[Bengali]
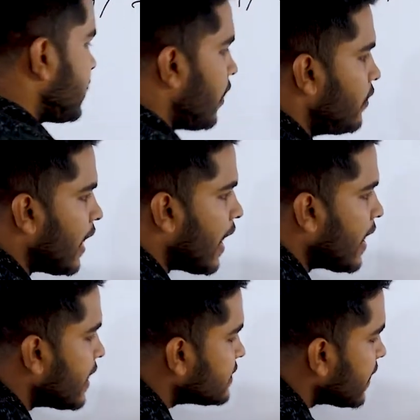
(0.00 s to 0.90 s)
তাহলে
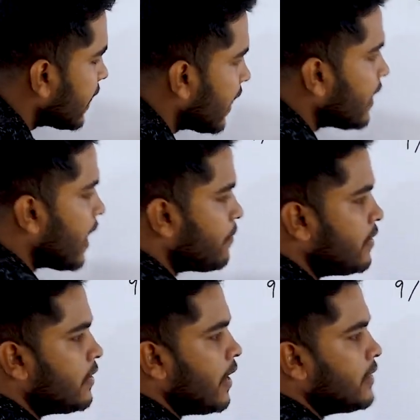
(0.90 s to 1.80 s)
আয়ের জায়গায় আমি
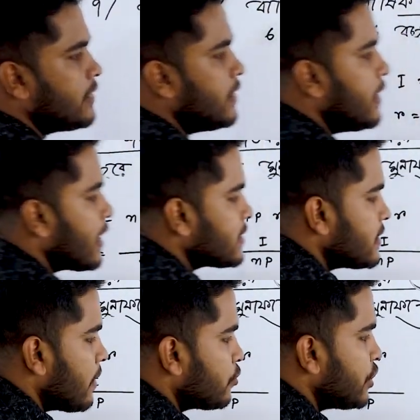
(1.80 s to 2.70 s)
এই থ্রি এক্স
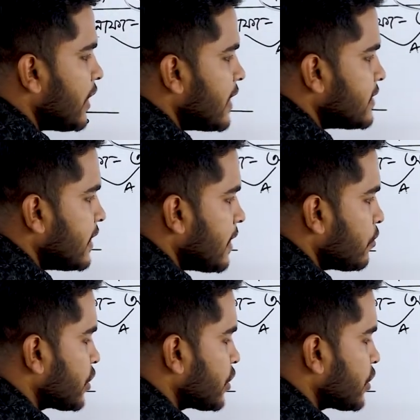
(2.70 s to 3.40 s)
না বসিয়ে এই যে এইটাই